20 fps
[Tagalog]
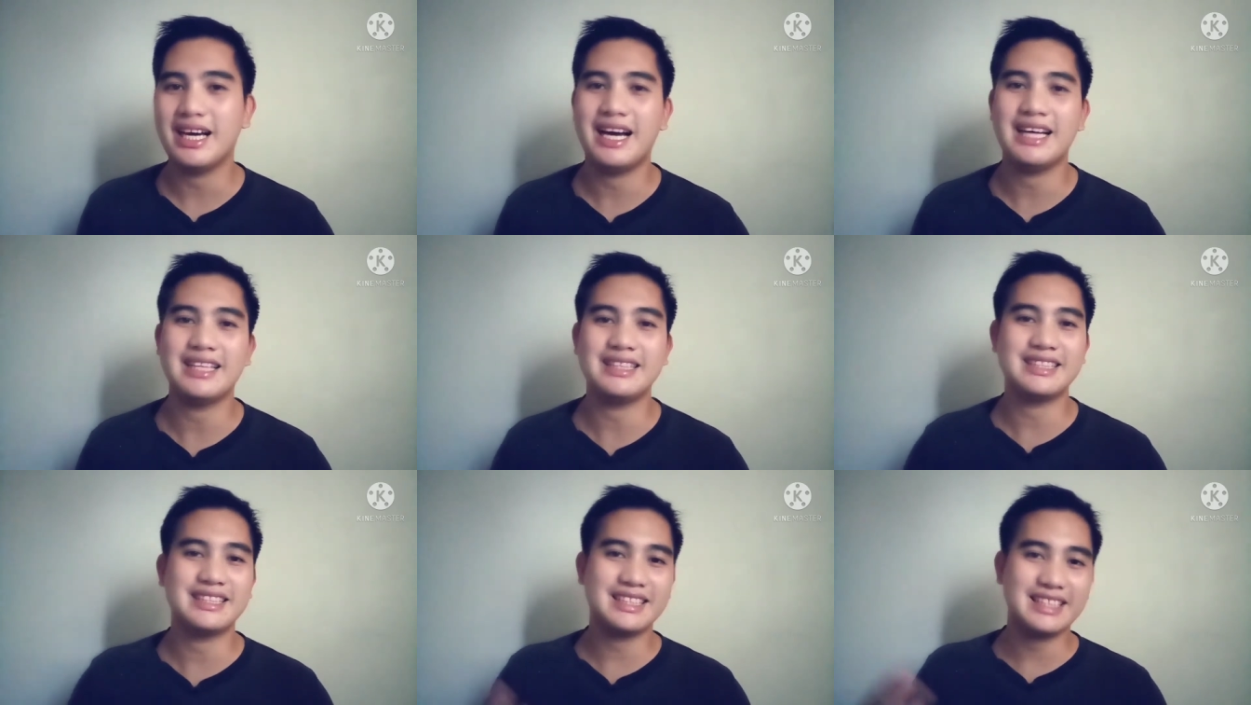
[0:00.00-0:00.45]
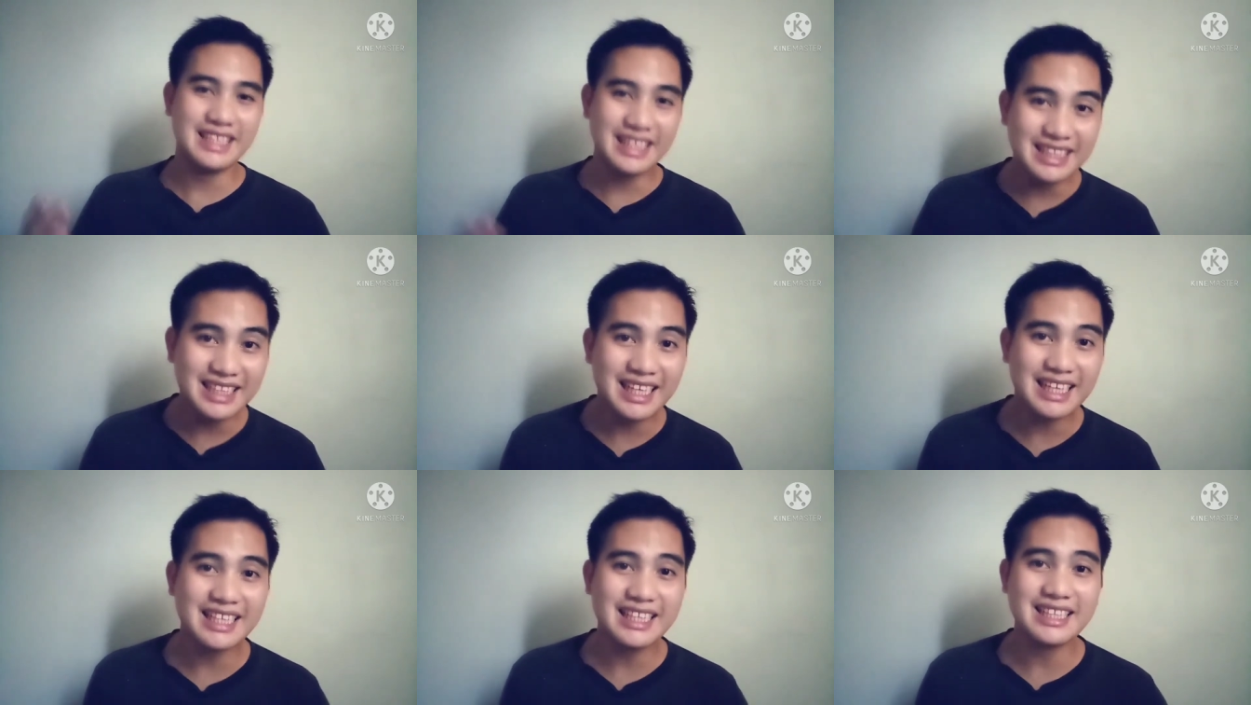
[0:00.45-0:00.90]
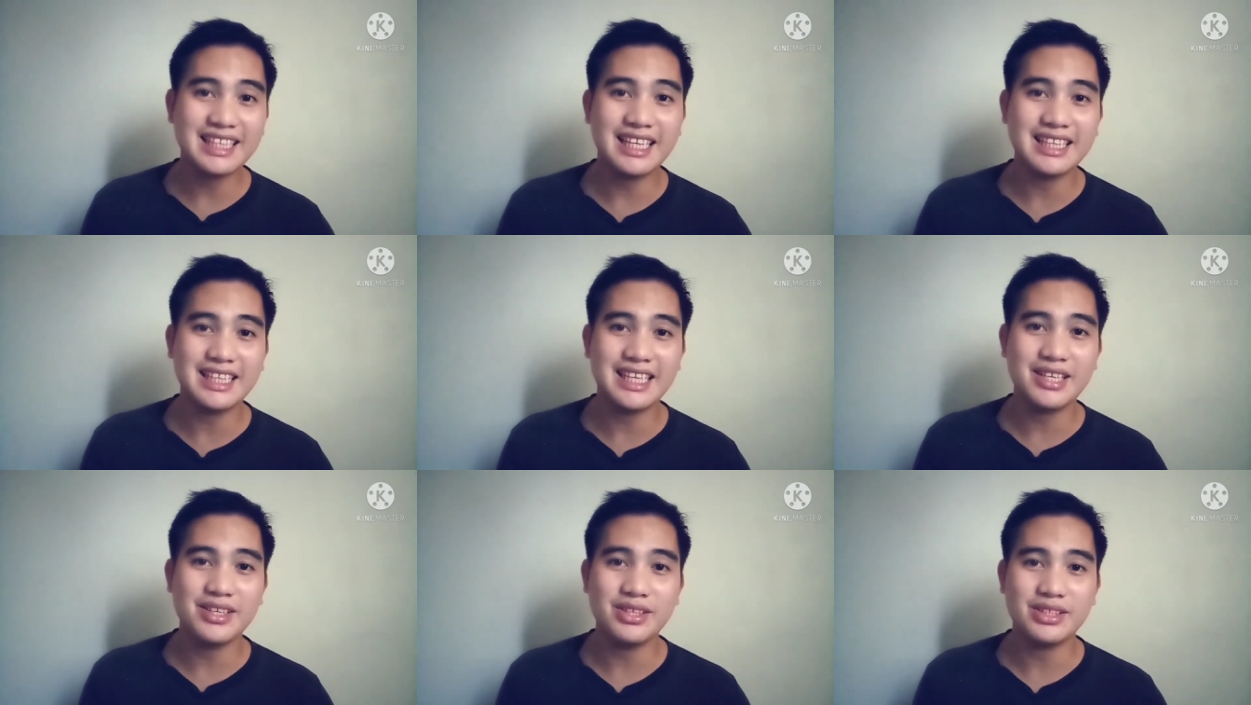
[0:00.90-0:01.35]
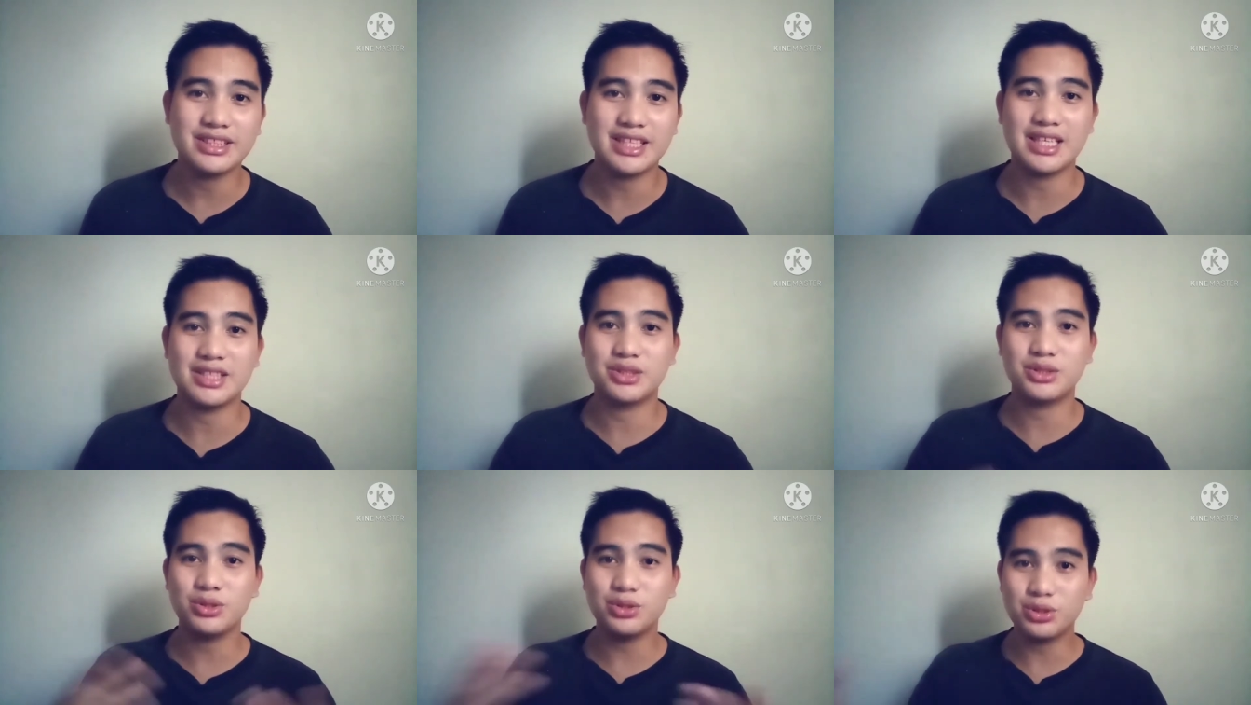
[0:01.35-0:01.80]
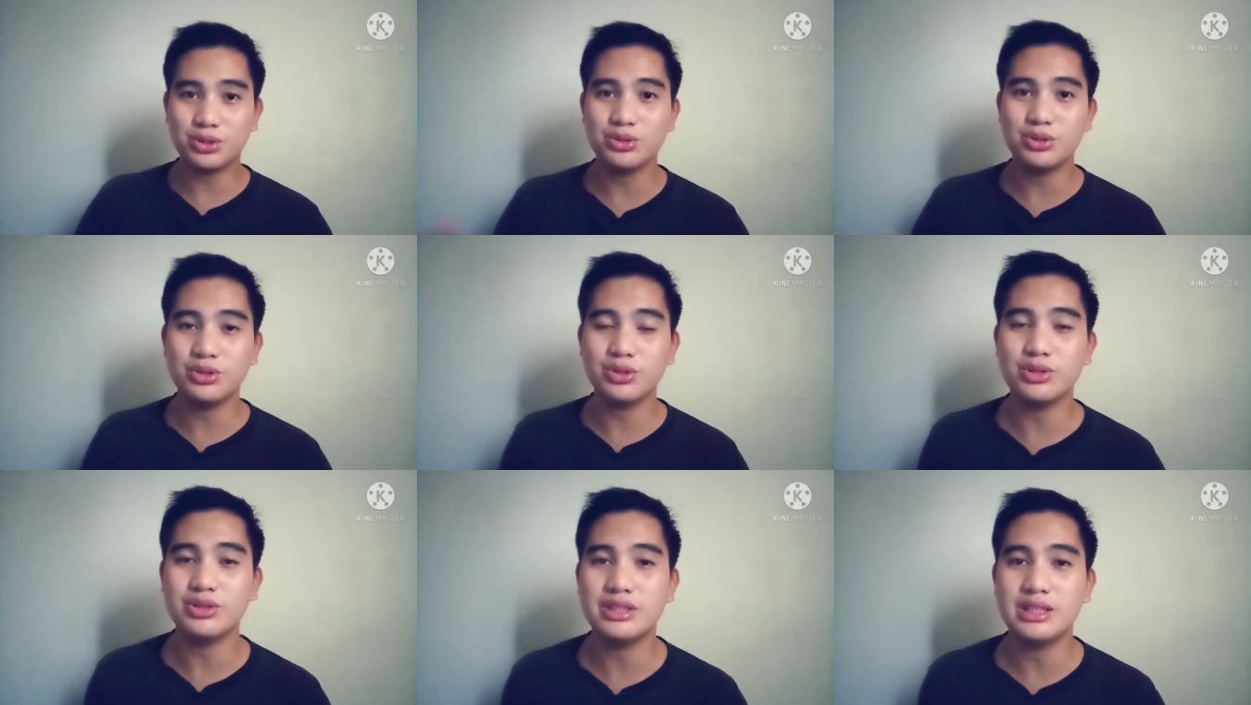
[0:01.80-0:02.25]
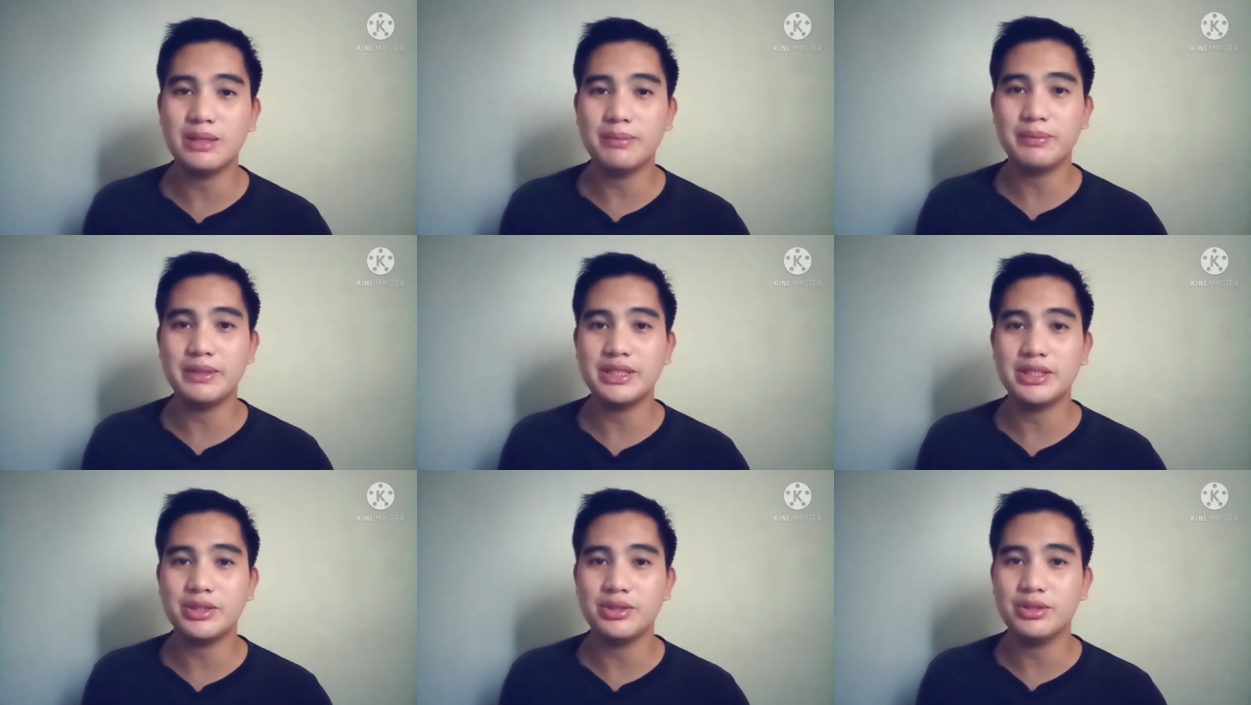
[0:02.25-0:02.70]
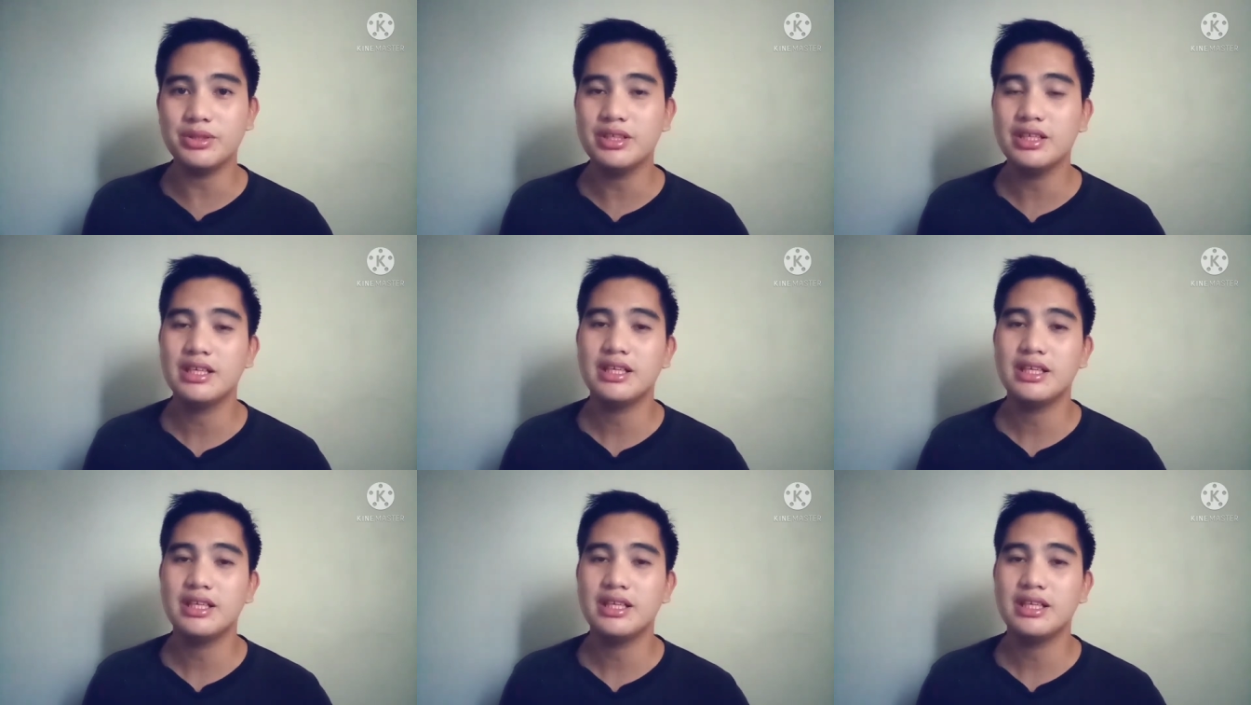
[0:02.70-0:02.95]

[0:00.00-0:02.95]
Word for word: at kita-kita tayo sa susunod na video.